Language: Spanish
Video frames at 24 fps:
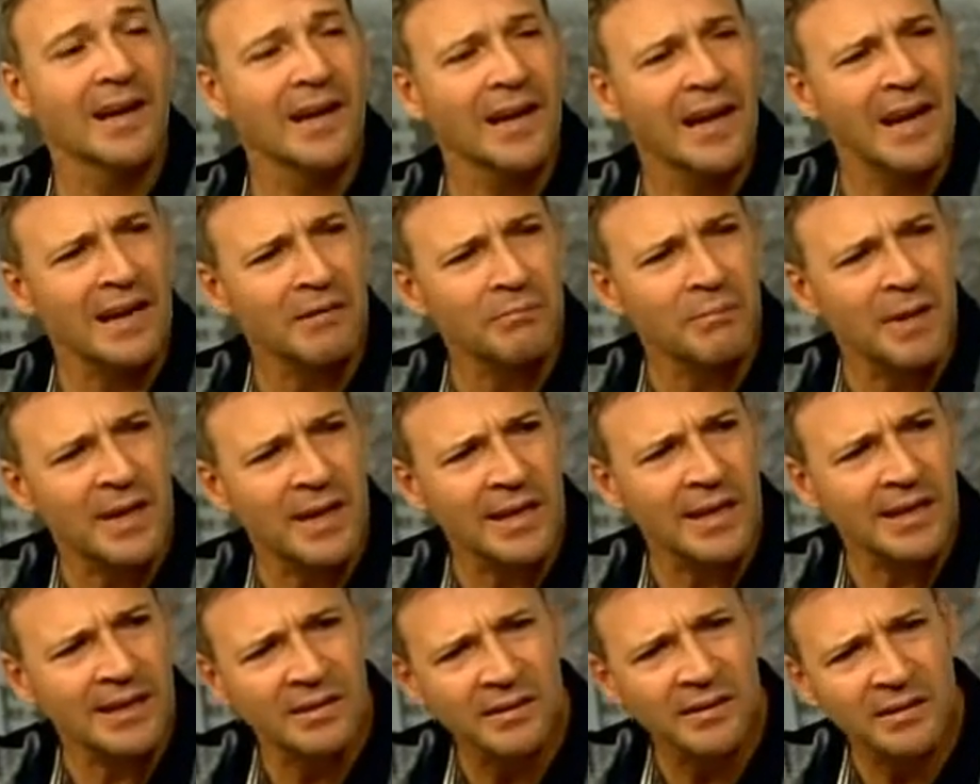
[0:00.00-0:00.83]
las
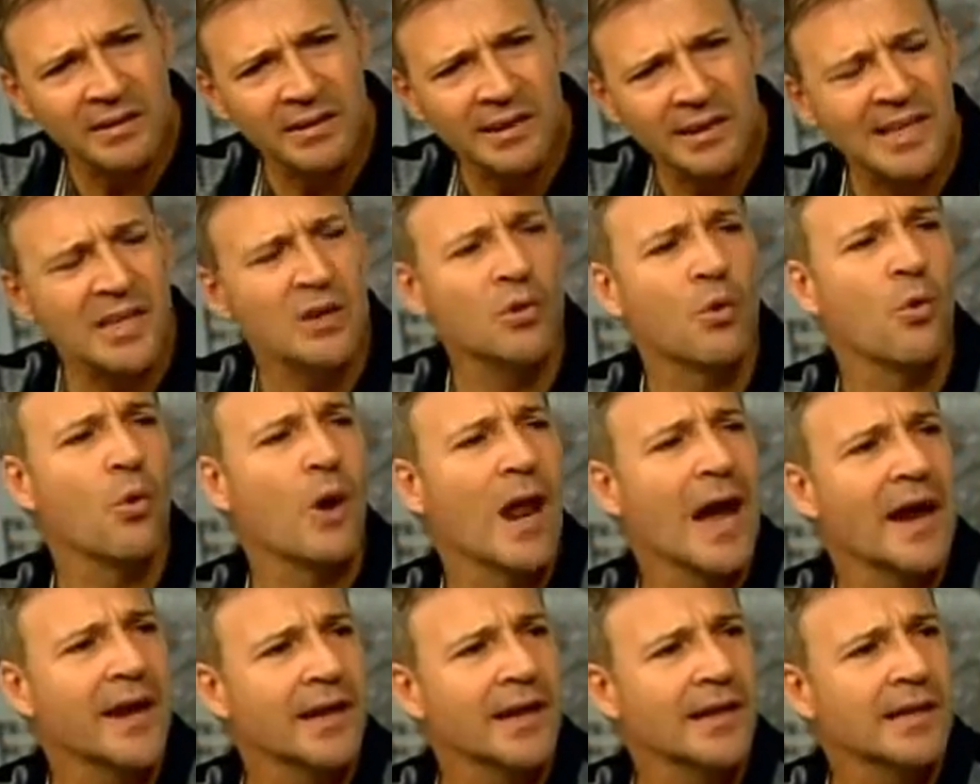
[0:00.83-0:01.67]
más ah,
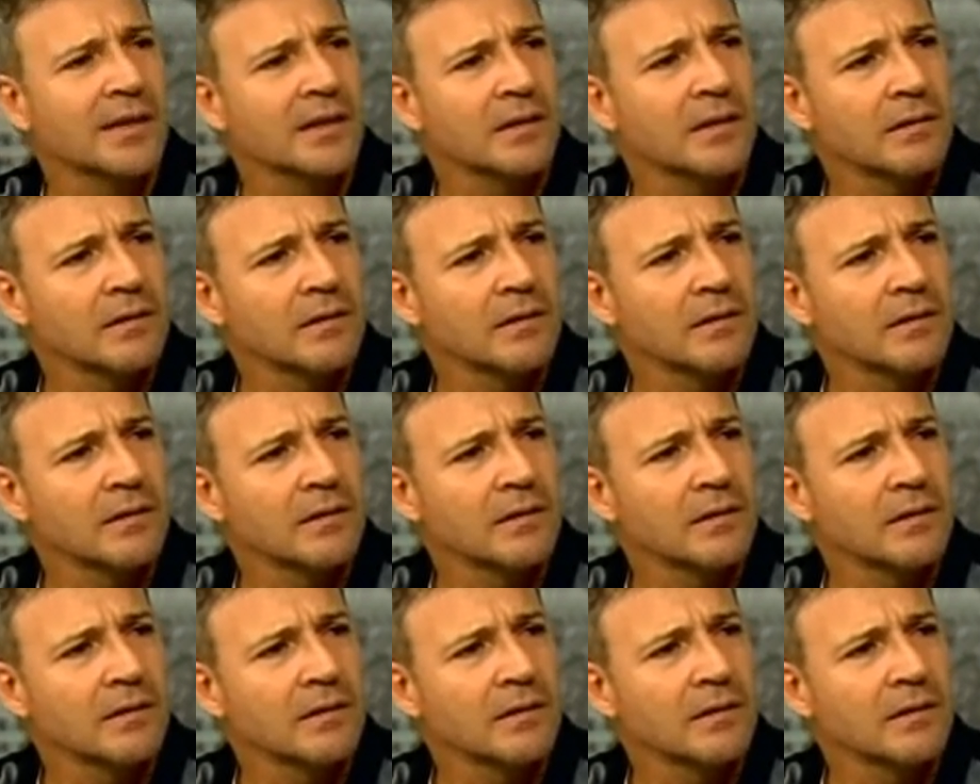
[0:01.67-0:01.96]
singulares,